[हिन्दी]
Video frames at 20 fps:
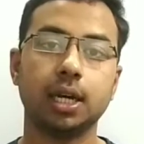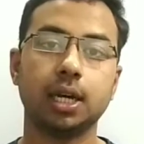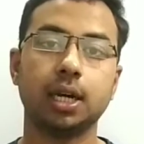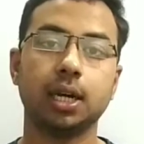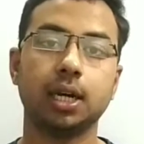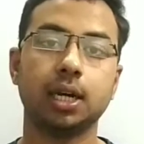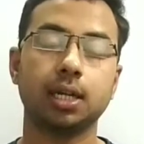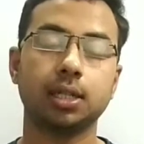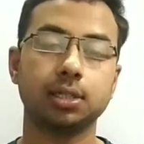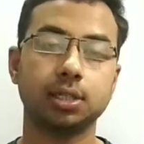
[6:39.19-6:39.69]

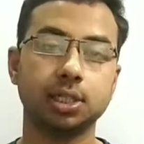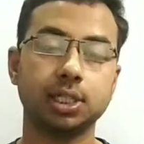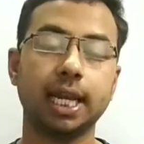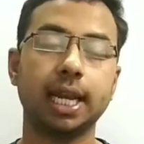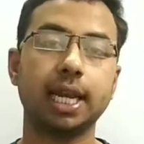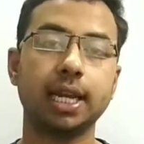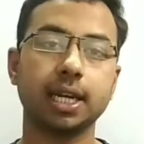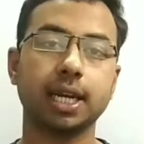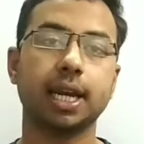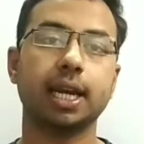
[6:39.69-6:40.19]
uh,
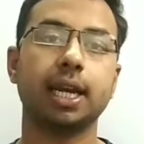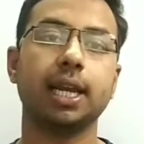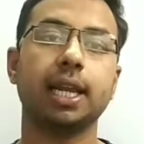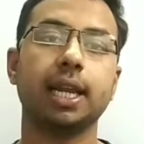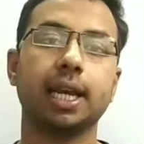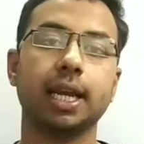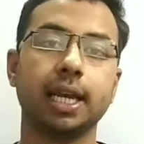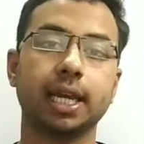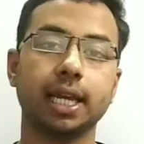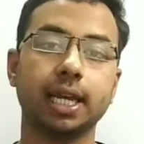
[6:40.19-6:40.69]
जलन करने
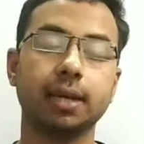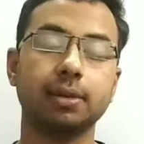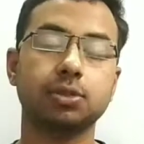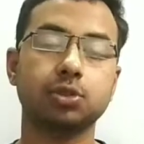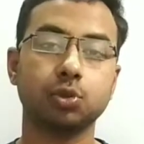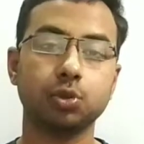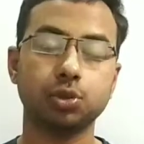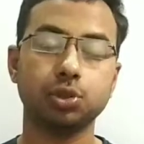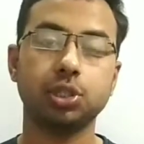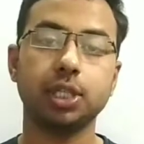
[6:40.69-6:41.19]
लगेगी
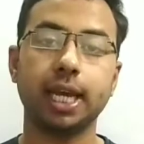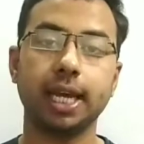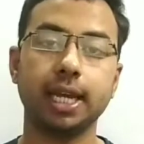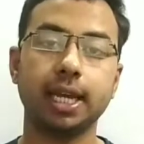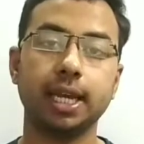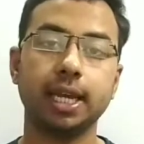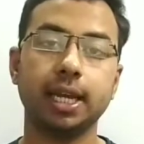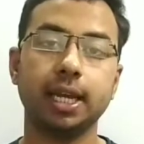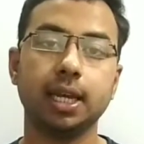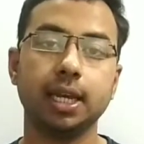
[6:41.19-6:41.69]
सूज
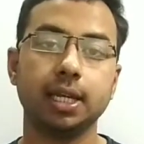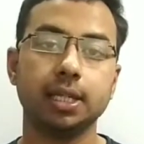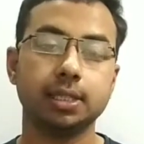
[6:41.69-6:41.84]
जाएगी